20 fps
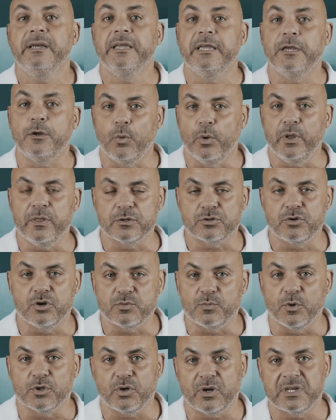incluidos
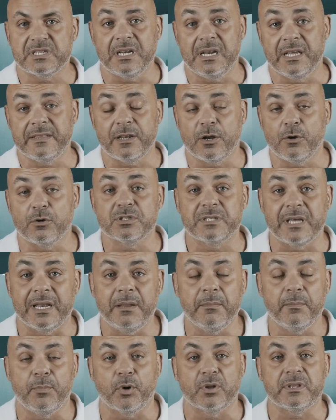los motores eléctricos tan
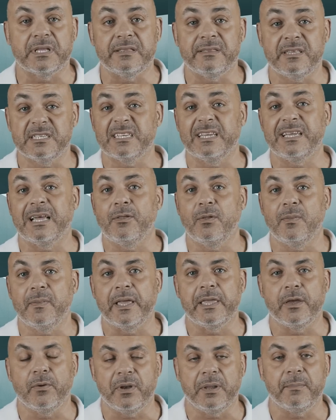importantes, allá donde
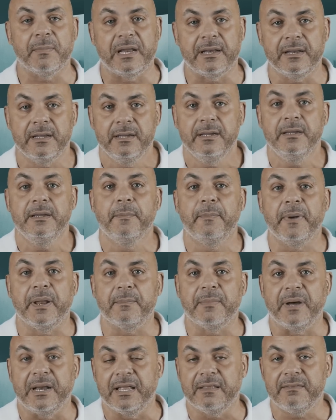haya un imán
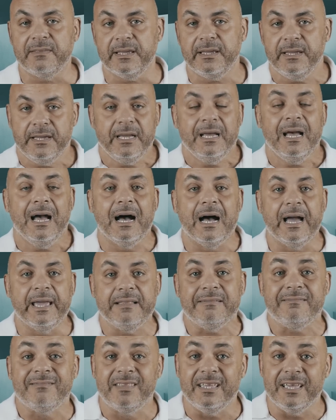permanente,
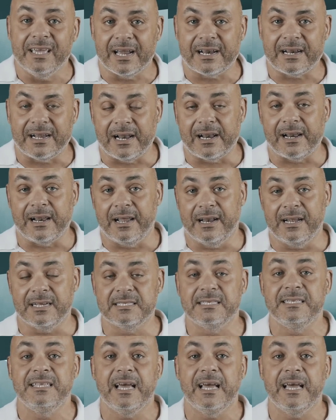hay tierras raras.